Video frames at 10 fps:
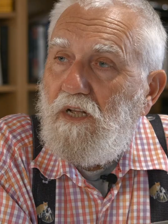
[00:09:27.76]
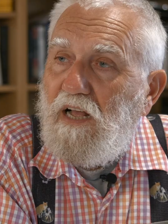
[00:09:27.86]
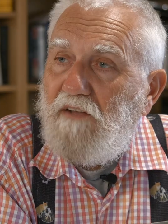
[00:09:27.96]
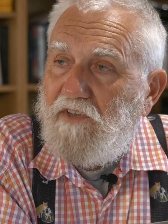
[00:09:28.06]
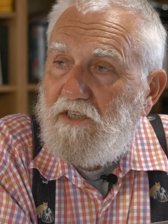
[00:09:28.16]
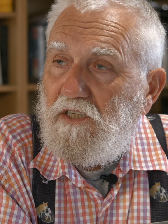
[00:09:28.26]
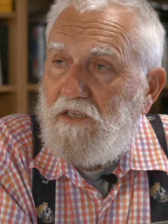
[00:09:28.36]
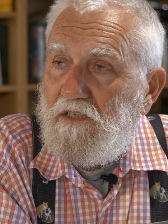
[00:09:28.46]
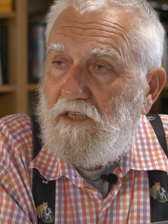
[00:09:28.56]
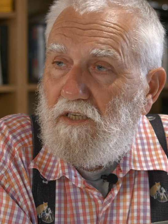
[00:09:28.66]
avec des,
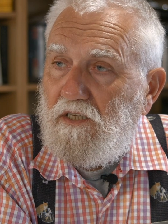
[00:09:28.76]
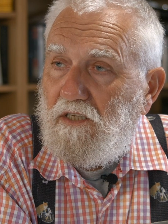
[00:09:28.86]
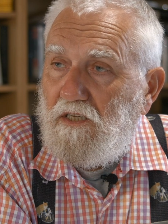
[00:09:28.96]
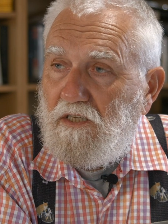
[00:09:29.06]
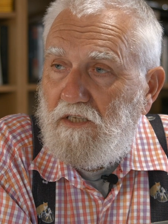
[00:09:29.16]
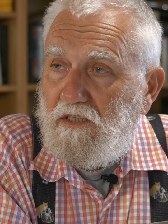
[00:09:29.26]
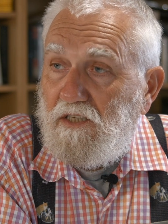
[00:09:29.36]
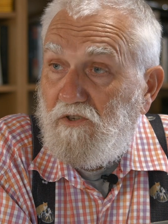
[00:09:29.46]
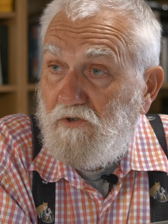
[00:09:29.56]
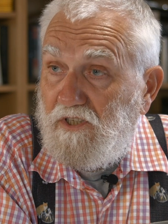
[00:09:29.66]
des, des
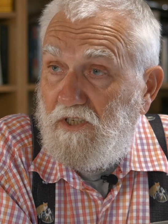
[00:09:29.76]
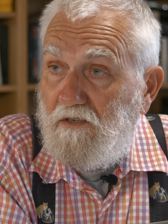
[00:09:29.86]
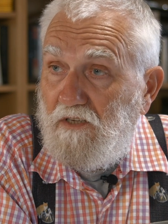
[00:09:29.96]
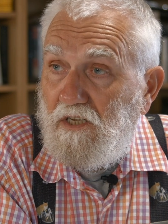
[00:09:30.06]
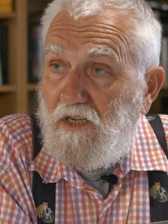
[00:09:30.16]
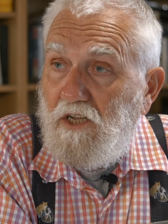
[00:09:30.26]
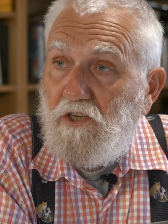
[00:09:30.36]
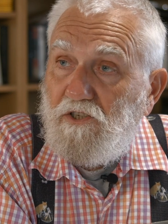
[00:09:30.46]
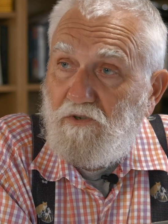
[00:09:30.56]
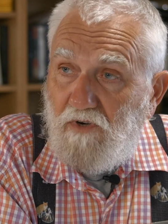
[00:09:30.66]
sosies,
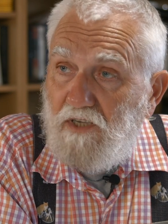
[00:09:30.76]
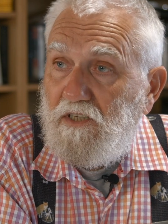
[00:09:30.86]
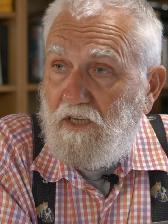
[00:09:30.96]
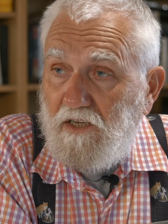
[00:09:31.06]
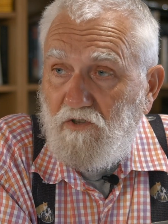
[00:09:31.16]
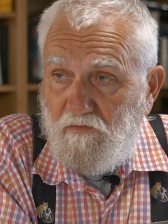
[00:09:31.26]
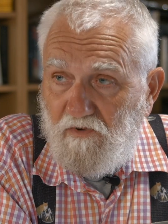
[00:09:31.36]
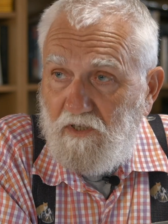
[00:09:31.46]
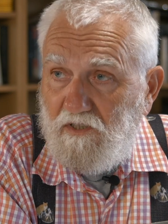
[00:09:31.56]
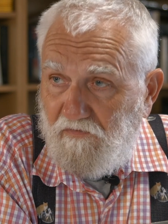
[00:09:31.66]
soit
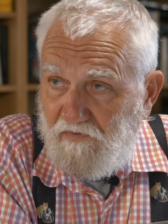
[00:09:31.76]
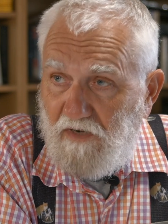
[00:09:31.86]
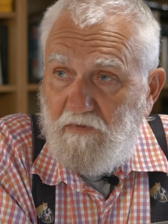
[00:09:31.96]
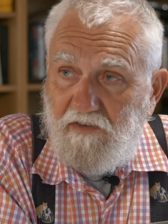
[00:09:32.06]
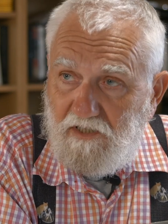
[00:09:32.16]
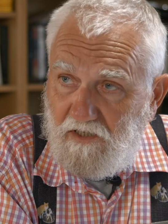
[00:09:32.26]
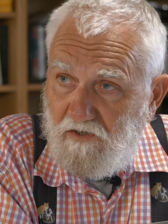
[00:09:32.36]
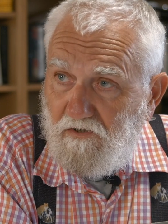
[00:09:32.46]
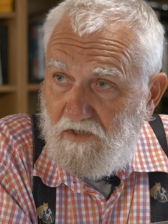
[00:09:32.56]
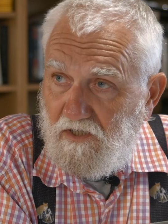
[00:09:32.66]
directement des films avec des
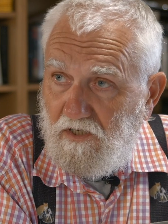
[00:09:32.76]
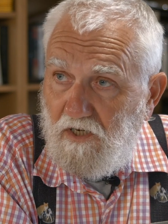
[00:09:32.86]
sosies.